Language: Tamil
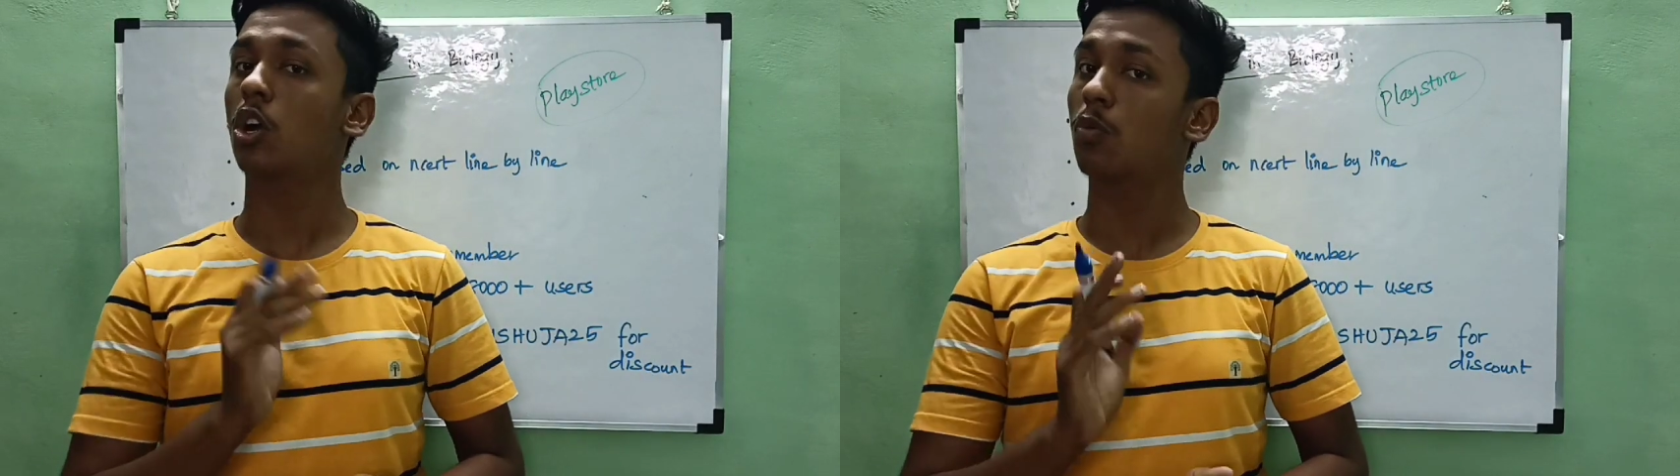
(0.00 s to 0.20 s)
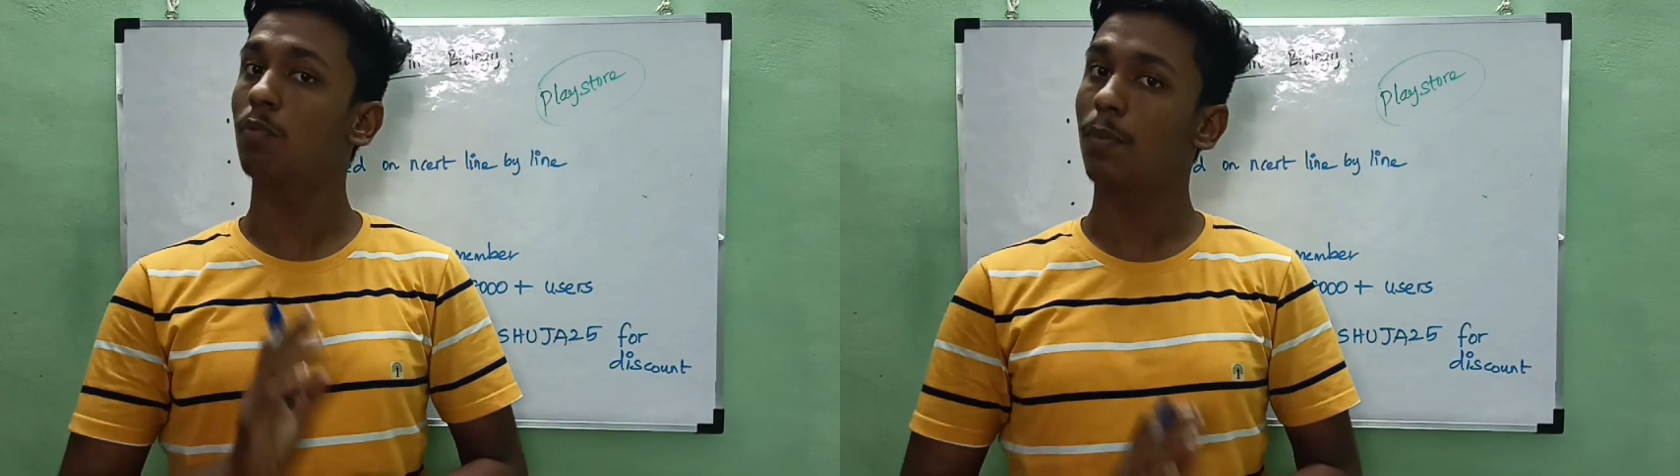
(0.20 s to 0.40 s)

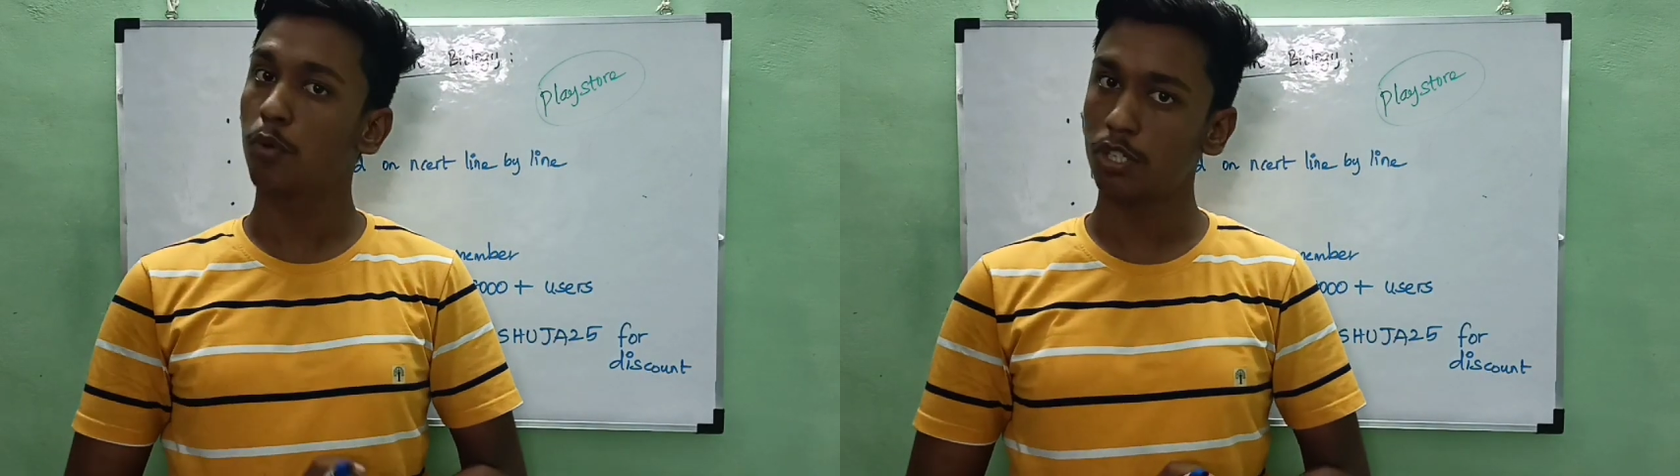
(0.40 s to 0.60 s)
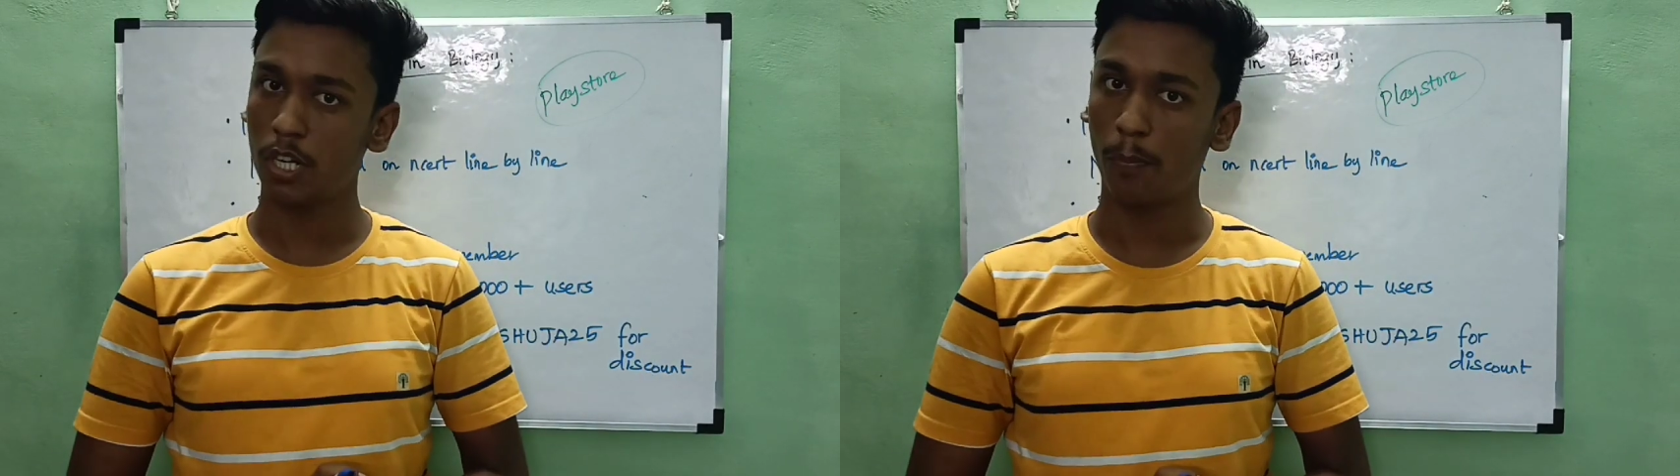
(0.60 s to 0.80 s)
ரொம்ப
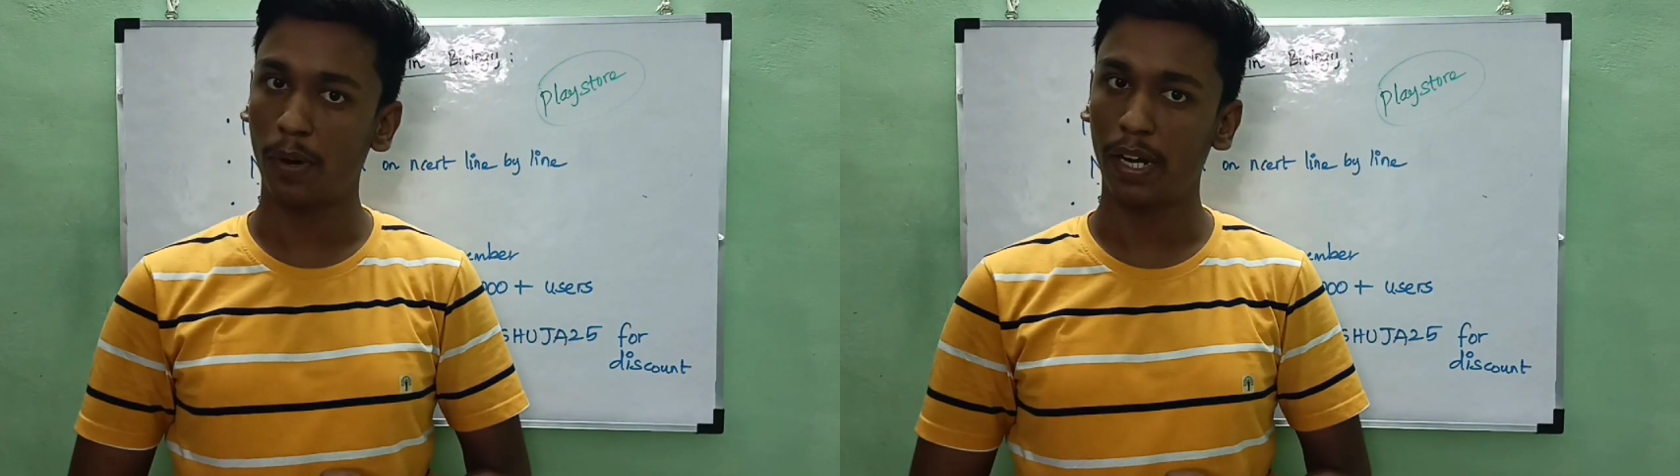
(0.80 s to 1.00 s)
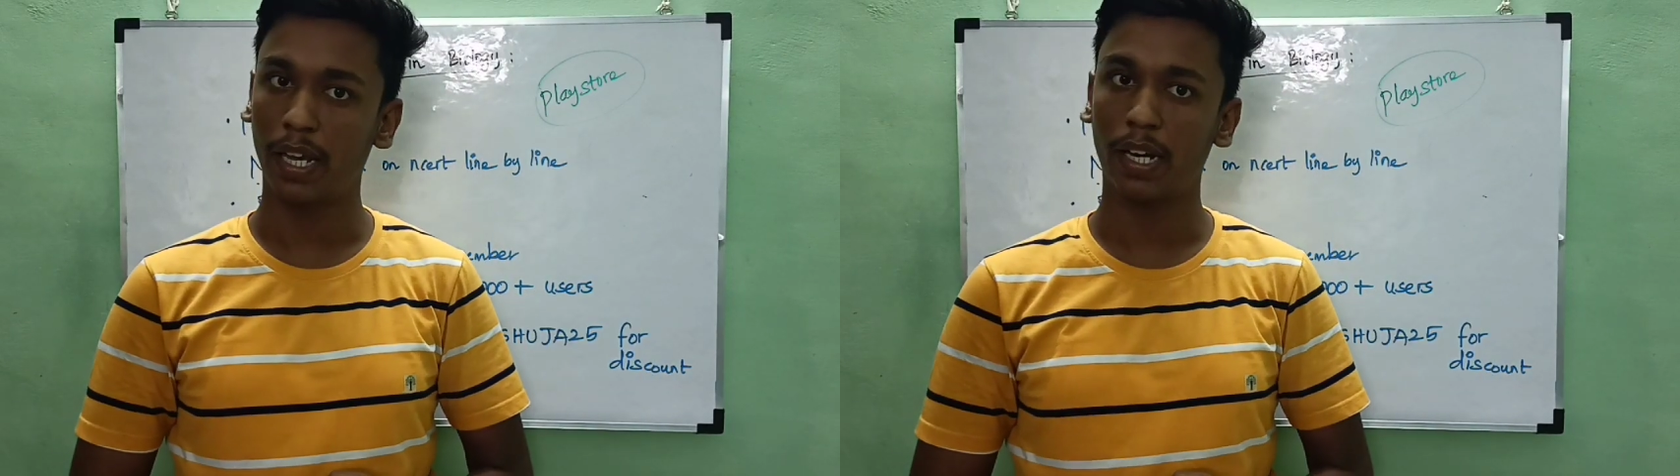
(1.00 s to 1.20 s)
பூஸ்டப்
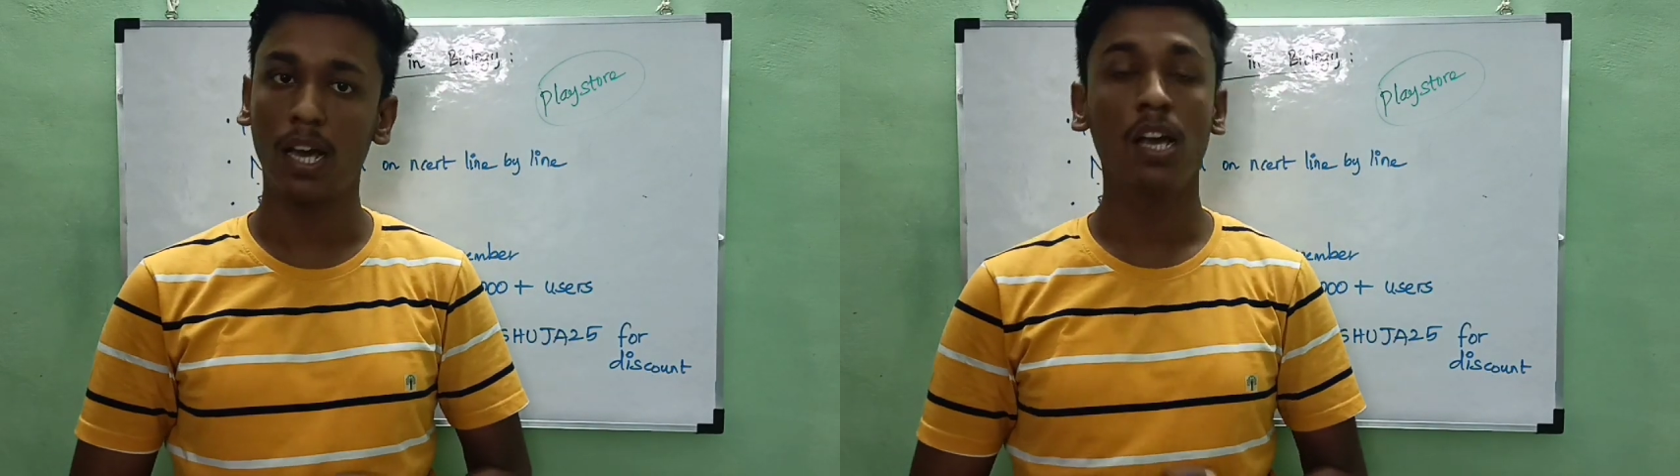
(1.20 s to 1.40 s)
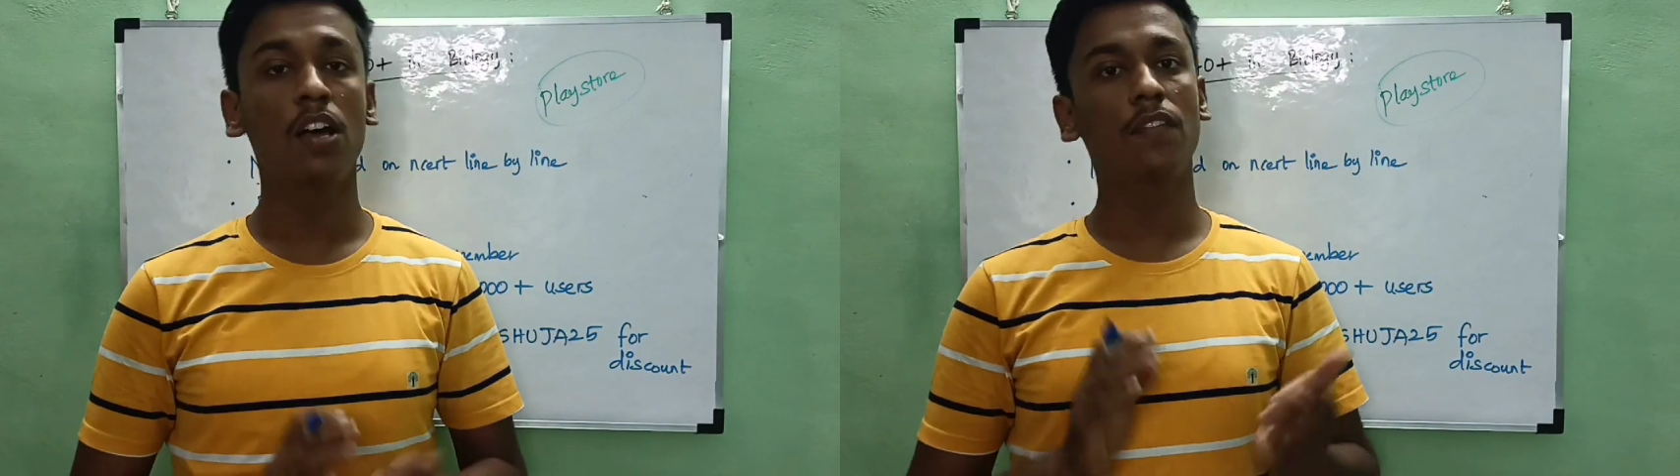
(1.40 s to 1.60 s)
பண்ணிட்டீங்கன்னா